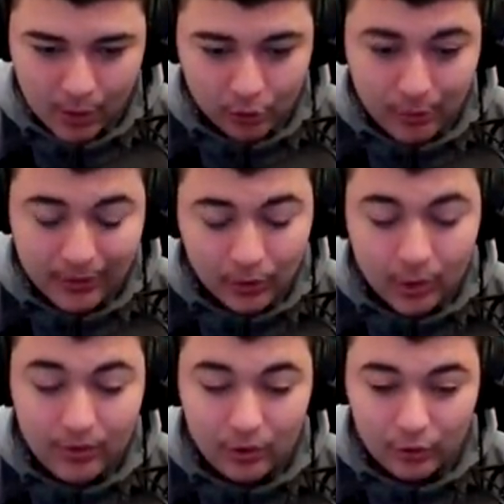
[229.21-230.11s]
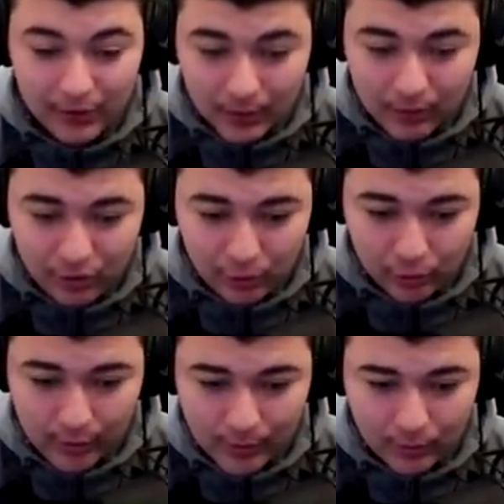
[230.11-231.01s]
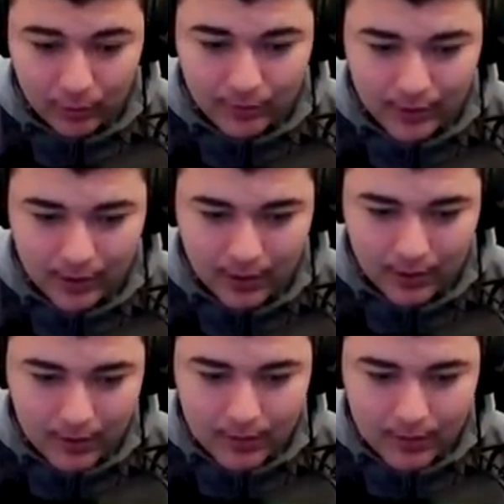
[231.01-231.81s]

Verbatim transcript: Je vais mettre comme si, je vais faire comme si j'étais en survie parce que sinon il va,